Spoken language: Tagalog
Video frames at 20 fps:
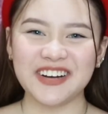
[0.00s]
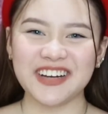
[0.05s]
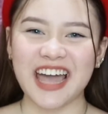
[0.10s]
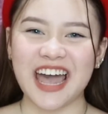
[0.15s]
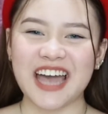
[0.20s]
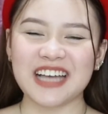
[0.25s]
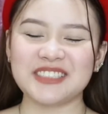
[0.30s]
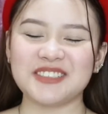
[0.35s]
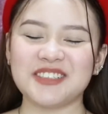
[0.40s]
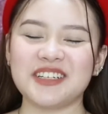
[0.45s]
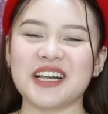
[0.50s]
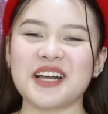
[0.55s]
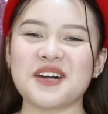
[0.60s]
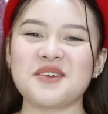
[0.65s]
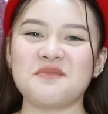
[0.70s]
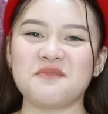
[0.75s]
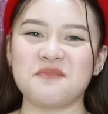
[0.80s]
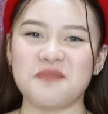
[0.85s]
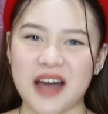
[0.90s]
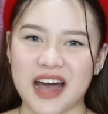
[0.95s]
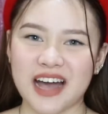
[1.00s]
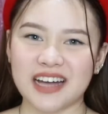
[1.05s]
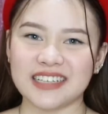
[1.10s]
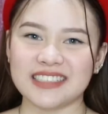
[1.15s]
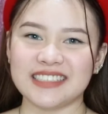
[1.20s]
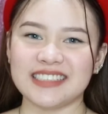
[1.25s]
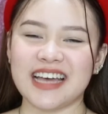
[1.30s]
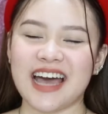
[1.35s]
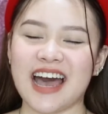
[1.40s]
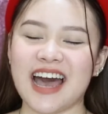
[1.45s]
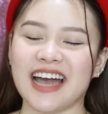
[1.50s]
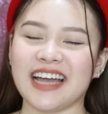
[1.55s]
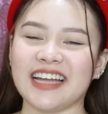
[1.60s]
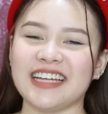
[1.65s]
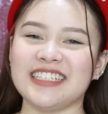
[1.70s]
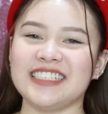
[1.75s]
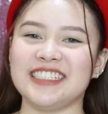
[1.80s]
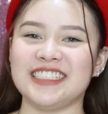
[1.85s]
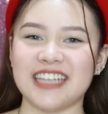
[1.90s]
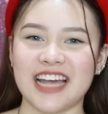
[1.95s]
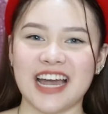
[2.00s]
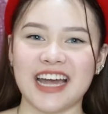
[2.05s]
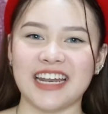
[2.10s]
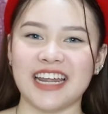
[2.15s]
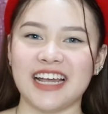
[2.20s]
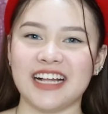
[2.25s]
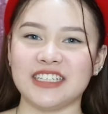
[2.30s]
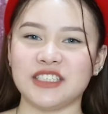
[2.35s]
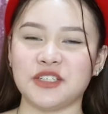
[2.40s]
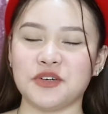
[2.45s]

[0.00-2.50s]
guys! Welcome back sa aking channel.